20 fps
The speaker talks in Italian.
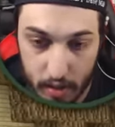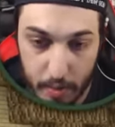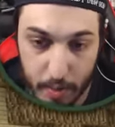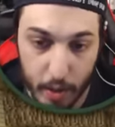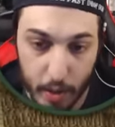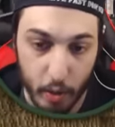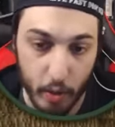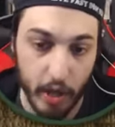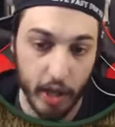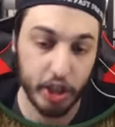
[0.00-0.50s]

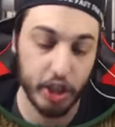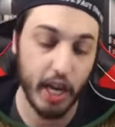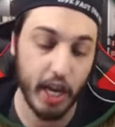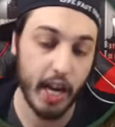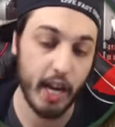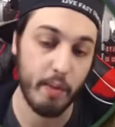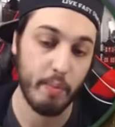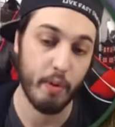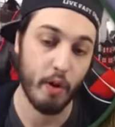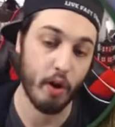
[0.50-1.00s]
Sì, ma non
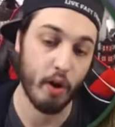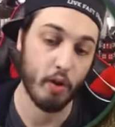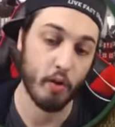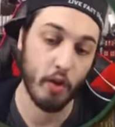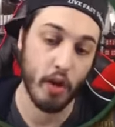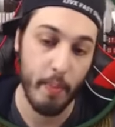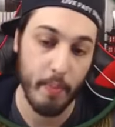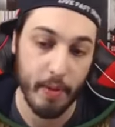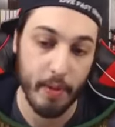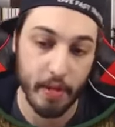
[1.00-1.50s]
lasciare il
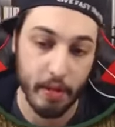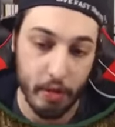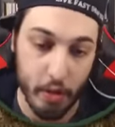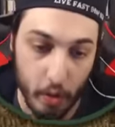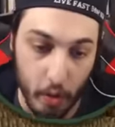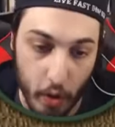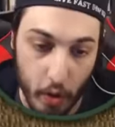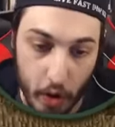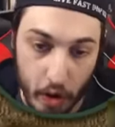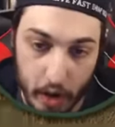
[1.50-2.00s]
blocco lì a
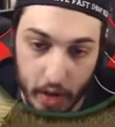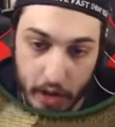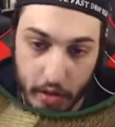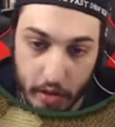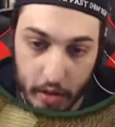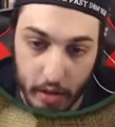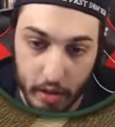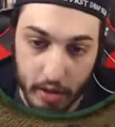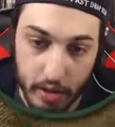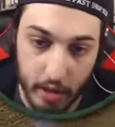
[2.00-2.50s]
penzoloni,
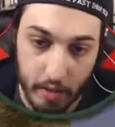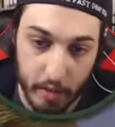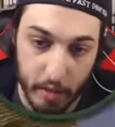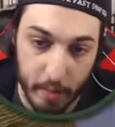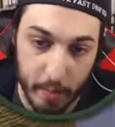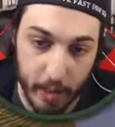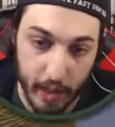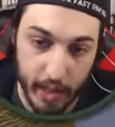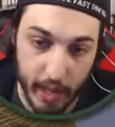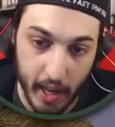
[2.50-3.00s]
cazzo di
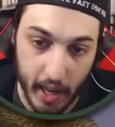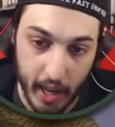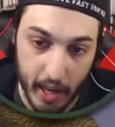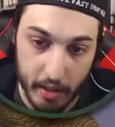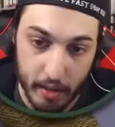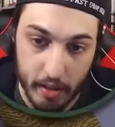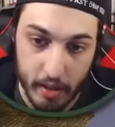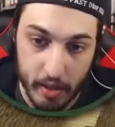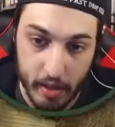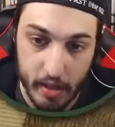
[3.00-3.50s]
server
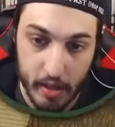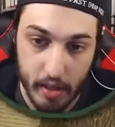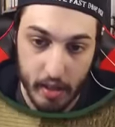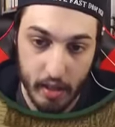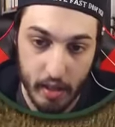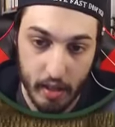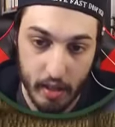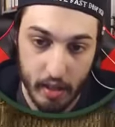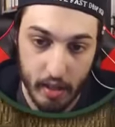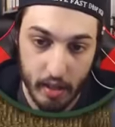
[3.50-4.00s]
buggato.
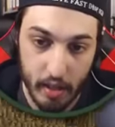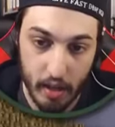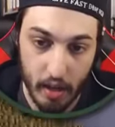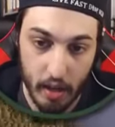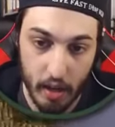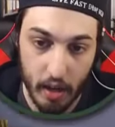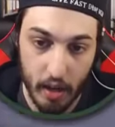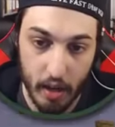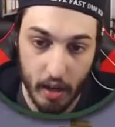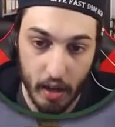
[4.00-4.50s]

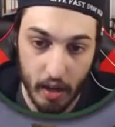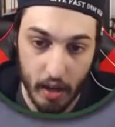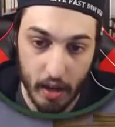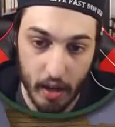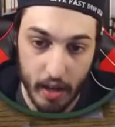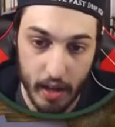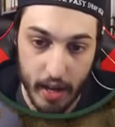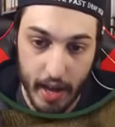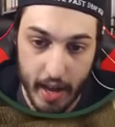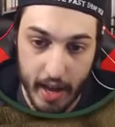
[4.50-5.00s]

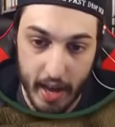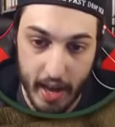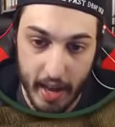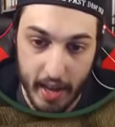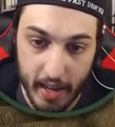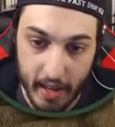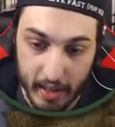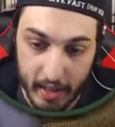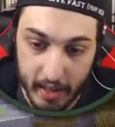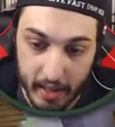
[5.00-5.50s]
Eh...
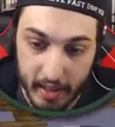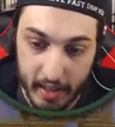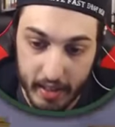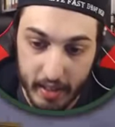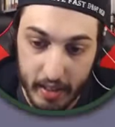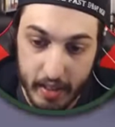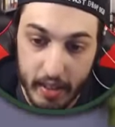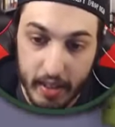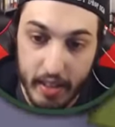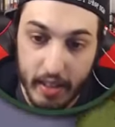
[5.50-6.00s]

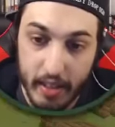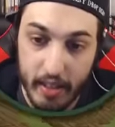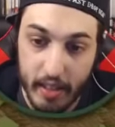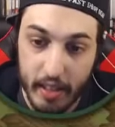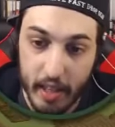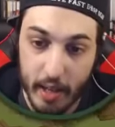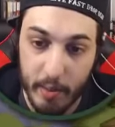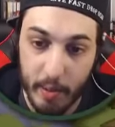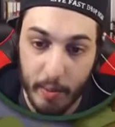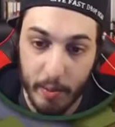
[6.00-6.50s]

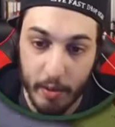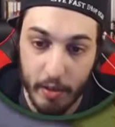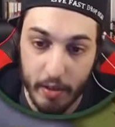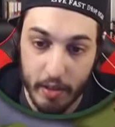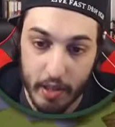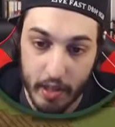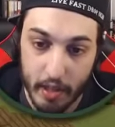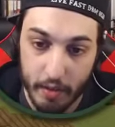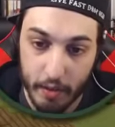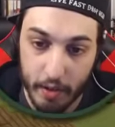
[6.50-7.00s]
Non è proprio
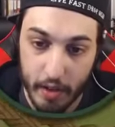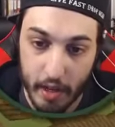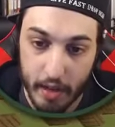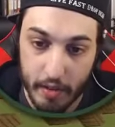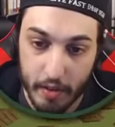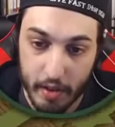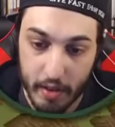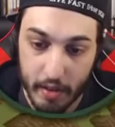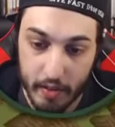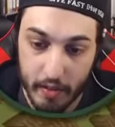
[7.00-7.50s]
così che
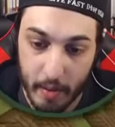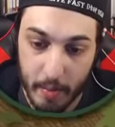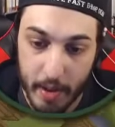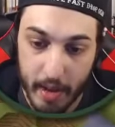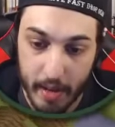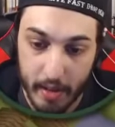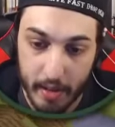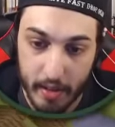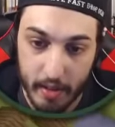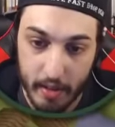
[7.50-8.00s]
volevo.
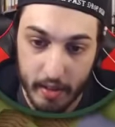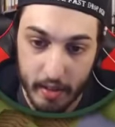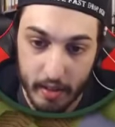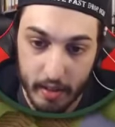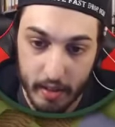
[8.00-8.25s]
Vabbè.